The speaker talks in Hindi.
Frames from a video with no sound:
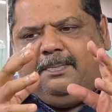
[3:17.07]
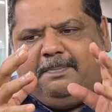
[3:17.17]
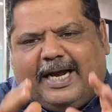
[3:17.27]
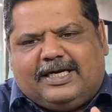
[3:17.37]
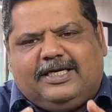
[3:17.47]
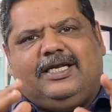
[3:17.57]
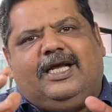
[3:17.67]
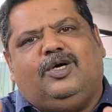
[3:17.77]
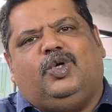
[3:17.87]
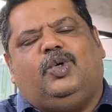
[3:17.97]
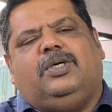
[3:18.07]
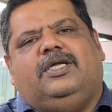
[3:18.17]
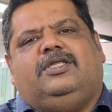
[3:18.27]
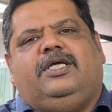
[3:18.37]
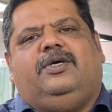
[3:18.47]
बैक्टीरिया ग्रो
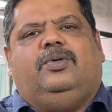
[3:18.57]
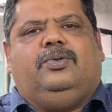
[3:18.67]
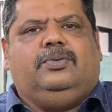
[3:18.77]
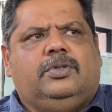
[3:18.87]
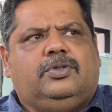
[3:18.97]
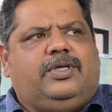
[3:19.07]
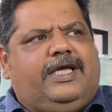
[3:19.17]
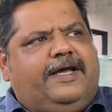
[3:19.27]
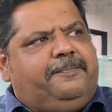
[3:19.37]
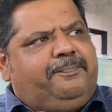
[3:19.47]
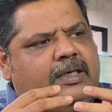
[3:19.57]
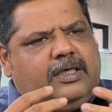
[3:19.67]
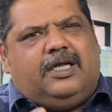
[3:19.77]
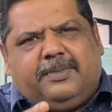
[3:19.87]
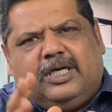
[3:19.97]
करते हो तो ये
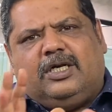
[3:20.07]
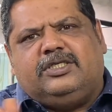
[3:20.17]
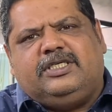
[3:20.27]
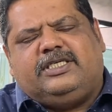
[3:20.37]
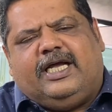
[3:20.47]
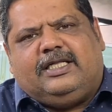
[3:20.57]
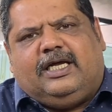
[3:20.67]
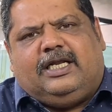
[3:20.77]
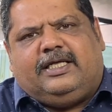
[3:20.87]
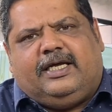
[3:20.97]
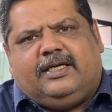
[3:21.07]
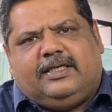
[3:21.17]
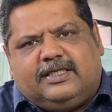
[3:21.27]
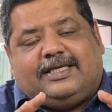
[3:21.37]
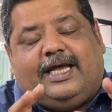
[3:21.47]
टर्मिनोलॉजी शायद गलत है
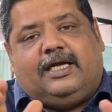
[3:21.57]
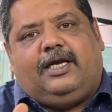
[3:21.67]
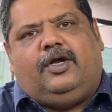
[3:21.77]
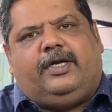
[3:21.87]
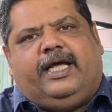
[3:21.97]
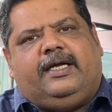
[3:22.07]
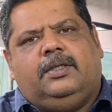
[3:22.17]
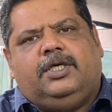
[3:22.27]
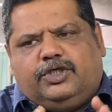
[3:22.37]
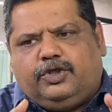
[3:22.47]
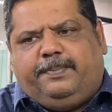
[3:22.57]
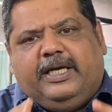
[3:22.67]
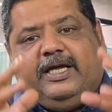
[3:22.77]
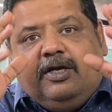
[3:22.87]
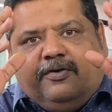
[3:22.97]
कि साइकिल योर टैंक इट शुड
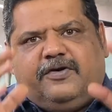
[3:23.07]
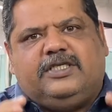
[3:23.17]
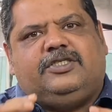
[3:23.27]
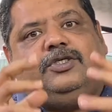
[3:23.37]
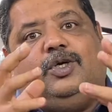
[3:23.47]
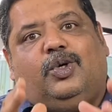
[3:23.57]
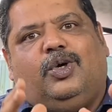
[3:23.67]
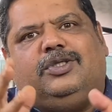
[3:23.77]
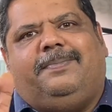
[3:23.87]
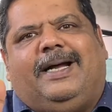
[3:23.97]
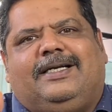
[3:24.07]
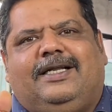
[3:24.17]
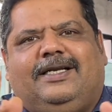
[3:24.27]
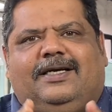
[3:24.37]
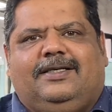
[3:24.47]
बी फर्स्ट ग्रो द
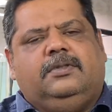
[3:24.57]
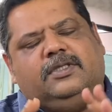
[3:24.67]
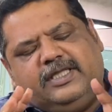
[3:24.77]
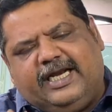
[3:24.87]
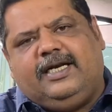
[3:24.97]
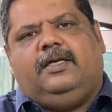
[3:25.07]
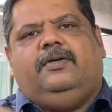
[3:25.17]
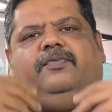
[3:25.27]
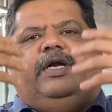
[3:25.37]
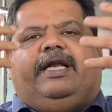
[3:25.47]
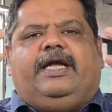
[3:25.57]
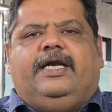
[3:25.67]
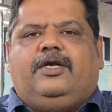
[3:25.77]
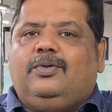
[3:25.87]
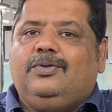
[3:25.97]
बैक्टीरिया देन वी टेक
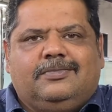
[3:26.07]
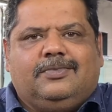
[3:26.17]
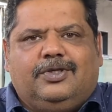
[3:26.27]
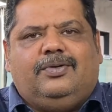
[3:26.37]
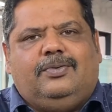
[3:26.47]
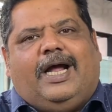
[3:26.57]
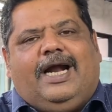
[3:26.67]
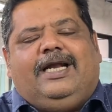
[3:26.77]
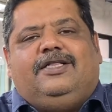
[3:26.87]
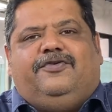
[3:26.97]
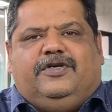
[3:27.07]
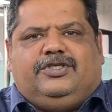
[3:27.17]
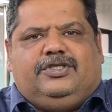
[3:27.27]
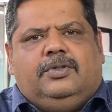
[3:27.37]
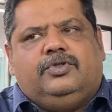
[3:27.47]
इट टू यू नो एडिंग द
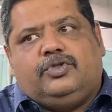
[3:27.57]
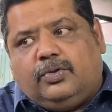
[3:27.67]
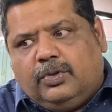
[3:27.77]
फिश सो